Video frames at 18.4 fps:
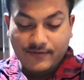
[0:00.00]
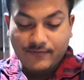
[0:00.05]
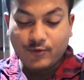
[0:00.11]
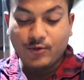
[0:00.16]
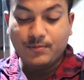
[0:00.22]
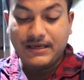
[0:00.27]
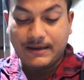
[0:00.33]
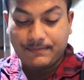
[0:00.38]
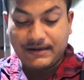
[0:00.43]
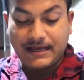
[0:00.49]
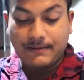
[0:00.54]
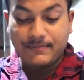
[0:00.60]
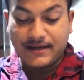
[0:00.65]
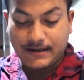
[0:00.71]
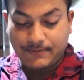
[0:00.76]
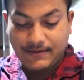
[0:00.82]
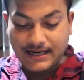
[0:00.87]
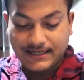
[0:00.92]
वो भी अपने आप
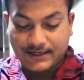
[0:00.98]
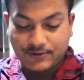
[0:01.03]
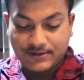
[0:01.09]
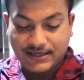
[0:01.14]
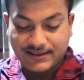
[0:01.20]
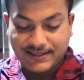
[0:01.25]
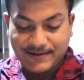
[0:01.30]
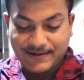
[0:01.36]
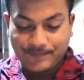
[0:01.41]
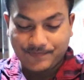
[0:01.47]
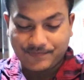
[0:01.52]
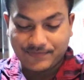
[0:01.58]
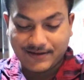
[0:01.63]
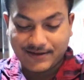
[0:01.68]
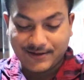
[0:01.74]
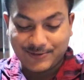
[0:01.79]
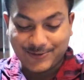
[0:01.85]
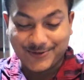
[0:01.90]
में कमाल का हो जाता है
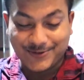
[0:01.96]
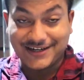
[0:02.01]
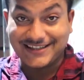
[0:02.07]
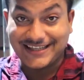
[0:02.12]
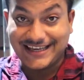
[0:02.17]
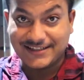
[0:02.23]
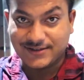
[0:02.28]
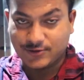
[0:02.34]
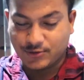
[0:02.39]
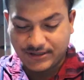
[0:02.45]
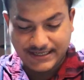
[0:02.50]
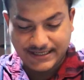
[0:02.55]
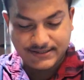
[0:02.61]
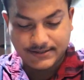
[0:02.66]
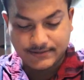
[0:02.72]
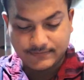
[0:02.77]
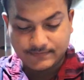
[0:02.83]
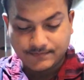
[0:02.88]
तो करते हैं इसको
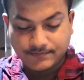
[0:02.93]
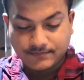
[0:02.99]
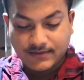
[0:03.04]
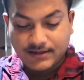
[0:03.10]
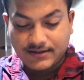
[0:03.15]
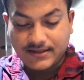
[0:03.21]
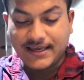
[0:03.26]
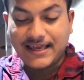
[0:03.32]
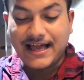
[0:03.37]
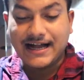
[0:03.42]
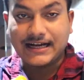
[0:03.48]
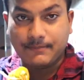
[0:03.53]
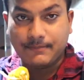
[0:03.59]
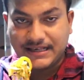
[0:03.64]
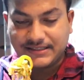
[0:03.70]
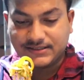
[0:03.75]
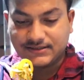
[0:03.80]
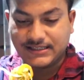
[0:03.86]
टेस्ट ये यहाँ का
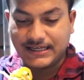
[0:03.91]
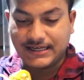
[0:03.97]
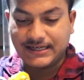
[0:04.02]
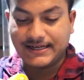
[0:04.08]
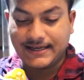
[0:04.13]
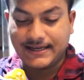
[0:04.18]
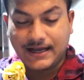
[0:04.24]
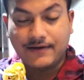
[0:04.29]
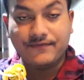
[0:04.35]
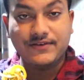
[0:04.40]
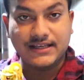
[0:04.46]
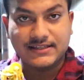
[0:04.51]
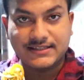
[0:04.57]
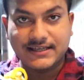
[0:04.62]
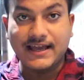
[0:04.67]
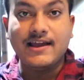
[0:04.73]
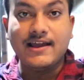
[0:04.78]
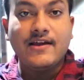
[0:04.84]
बेस्ट सेलर है काफ़ी
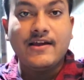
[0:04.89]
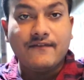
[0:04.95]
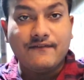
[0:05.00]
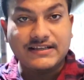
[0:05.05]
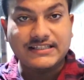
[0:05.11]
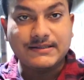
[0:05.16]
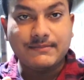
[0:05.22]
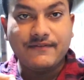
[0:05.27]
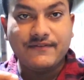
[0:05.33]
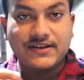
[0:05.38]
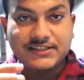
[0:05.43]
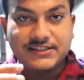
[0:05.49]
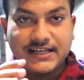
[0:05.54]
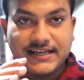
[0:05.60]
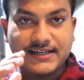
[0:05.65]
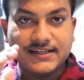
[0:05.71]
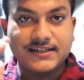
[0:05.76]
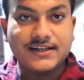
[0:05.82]
अच्छा है वैसे मैं
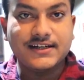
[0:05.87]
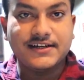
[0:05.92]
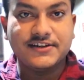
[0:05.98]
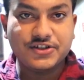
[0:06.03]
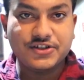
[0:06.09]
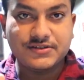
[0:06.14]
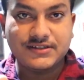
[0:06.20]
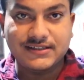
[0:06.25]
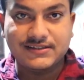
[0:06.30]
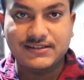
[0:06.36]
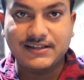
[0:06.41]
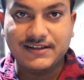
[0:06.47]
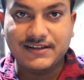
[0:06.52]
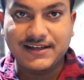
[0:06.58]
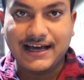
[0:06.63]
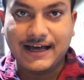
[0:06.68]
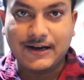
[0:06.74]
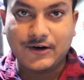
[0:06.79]
वेजिटेरियन की डिशेज़
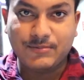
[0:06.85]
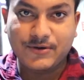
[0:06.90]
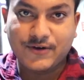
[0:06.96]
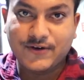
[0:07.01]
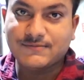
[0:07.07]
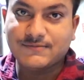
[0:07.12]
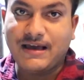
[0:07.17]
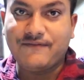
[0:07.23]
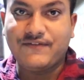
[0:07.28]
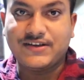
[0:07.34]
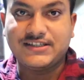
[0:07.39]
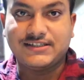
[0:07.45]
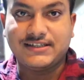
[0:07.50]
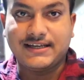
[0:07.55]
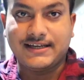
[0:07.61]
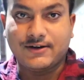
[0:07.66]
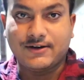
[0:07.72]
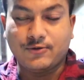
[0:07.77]
इसीलिए दिखा रहा हूँ बिकॉज मैं
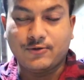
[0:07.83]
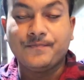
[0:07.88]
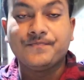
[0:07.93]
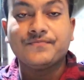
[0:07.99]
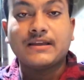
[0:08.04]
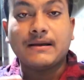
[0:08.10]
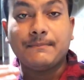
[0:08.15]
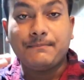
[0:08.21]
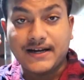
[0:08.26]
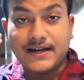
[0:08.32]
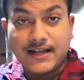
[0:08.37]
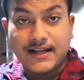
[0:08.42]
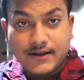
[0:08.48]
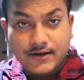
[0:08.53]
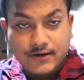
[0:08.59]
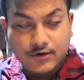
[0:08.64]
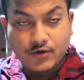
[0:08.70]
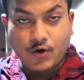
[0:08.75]
वेजिटेरियन हूँ पर
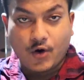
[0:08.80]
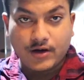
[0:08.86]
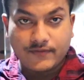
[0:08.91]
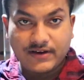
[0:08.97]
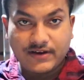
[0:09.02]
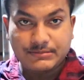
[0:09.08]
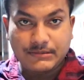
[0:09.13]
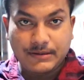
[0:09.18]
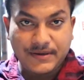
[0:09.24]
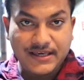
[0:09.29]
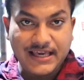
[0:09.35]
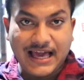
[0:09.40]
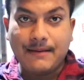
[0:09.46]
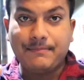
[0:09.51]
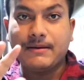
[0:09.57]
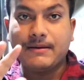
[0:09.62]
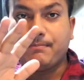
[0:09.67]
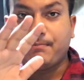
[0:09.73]
नॉनवेज में भी
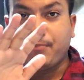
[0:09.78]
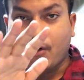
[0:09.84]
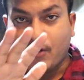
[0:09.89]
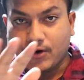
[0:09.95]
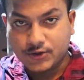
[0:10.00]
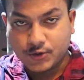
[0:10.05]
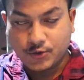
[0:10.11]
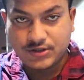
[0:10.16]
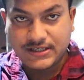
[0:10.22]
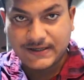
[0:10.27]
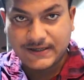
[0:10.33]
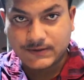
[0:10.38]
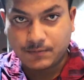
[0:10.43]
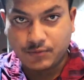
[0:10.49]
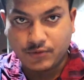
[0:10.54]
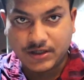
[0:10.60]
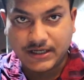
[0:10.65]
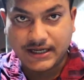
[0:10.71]
यहाँ पे बहुत कुछ
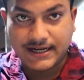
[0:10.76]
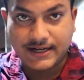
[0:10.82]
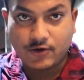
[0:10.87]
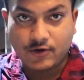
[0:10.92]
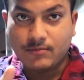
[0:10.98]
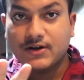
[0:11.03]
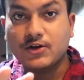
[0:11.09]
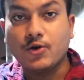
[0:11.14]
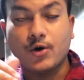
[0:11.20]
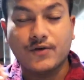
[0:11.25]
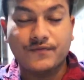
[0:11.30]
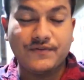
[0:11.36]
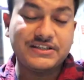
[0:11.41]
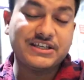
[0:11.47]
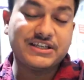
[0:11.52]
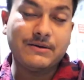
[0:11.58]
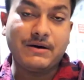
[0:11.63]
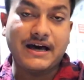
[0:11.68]
एक्सप्लोर करने को मैं
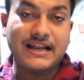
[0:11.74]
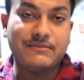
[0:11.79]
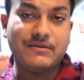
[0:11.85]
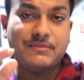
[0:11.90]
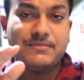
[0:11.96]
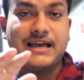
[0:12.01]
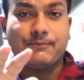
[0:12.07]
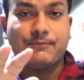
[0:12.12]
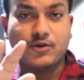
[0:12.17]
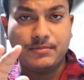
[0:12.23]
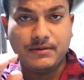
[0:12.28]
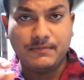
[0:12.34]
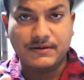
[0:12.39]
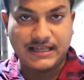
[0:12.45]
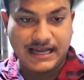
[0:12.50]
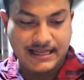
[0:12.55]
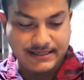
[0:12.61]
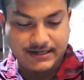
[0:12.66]
नॉनवेज के बारे में भी आपको भी
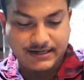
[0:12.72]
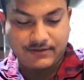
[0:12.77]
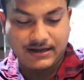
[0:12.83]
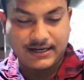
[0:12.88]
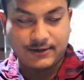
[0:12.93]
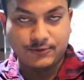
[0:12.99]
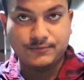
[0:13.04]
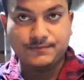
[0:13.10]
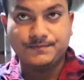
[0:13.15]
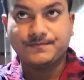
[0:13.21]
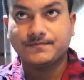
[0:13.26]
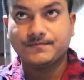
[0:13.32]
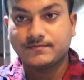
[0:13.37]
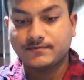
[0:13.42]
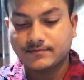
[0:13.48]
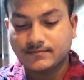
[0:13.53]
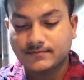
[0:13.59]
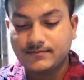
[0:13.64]
बता देने वाला हूँ
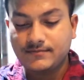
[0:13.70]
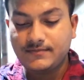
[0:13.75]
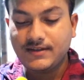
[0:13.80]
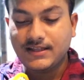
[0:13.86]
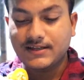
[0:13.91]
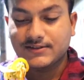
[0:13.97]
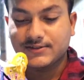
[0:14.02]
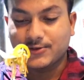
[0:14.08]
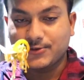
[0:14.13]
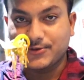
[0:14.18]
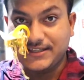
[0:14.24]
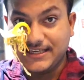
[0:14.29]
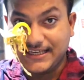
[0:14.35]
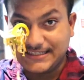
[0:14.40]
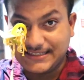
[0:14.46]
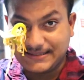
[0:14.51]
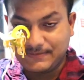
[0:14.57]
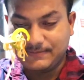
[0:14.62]
सो so,
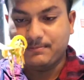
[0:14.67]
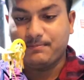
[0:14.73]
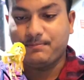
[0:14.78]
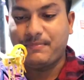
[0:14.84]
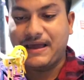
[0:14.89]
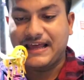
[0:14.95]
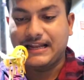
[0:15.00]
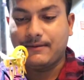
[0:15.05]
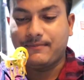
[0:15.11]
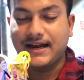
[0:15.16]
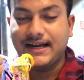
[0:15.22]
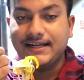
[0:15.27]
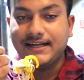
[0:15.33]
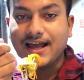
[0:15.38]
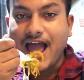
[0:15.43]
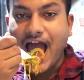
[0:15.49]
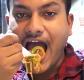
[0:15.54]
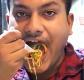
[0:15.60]
ये पहला
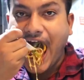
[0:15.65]
बाइट